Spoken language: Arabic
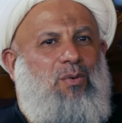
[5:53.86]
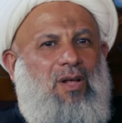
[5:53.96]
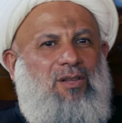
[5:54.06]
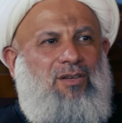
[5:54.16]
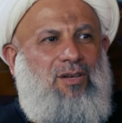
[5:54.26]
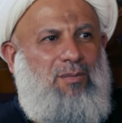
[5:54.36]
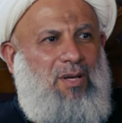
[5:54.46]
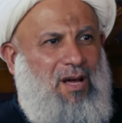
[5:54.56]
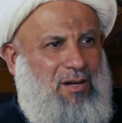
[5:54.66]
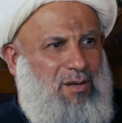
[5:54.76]
وراثة
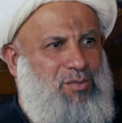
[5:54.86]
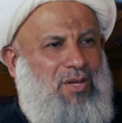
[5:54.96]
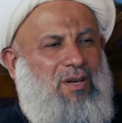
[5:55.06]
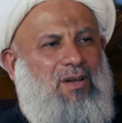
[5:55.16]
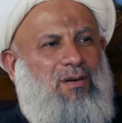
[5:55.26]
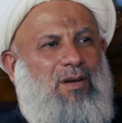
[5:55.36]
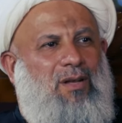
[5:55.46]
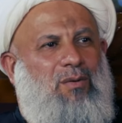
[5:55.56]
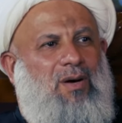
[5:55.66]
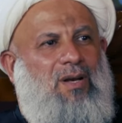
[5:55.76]
النبي الأكرم صلى الله
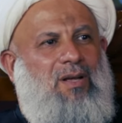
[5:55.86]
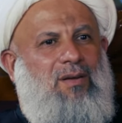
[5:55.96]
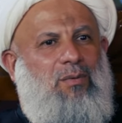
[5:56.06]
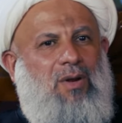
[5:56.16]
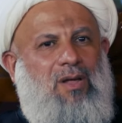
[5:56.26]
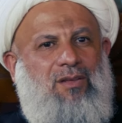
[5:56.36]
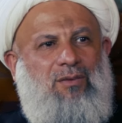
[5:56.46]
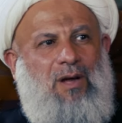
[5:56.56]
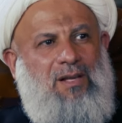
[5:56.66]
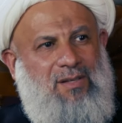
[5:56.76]
عليه وآله
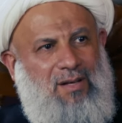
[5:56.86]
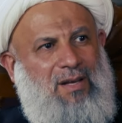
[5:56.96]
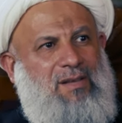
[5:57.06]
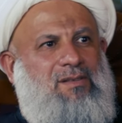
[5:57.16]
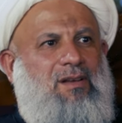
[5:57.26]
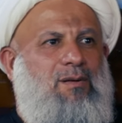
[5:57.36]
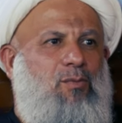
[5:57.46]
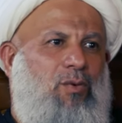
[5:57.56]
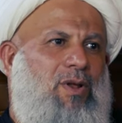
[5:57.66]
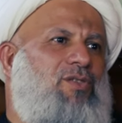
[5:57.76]
وراثة الحسن عليه
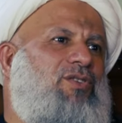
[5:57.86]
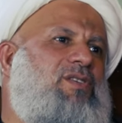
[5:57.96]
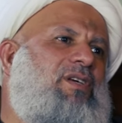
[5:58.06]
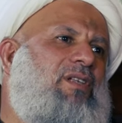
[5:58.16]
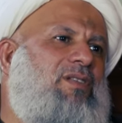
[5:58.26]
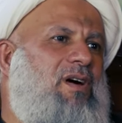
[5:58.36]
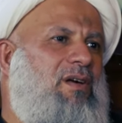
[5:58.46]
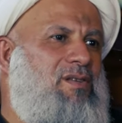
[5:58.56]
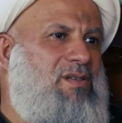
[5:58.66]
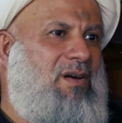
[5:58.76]
السلام ووراثة السيدة
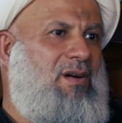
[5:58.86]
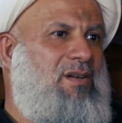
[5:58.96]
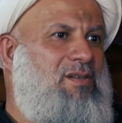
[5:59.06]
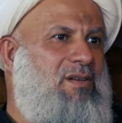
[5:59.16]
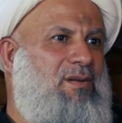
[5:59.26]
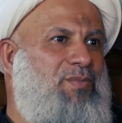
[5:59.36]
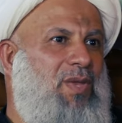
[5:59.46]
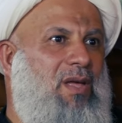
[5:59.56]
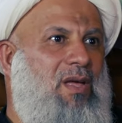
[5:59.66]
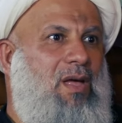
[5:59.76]
الطاهرة الزهراء عليه السلام
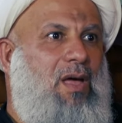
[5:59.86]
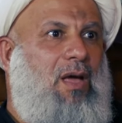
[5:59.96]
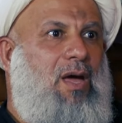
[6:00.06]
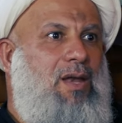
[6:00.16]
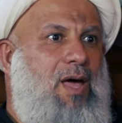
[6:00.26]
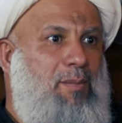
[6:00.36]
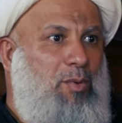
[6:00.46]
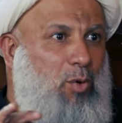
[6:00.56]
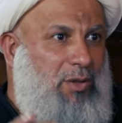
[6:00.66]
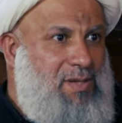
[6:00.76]
كأنها
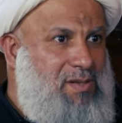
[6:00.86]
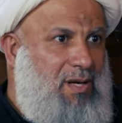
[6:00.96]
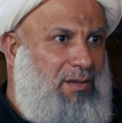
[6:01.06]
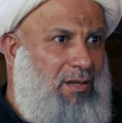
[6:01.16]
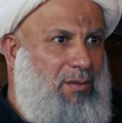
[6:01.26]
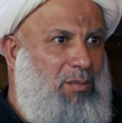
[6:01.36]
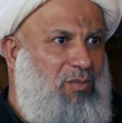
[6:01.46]
من مختصاتهم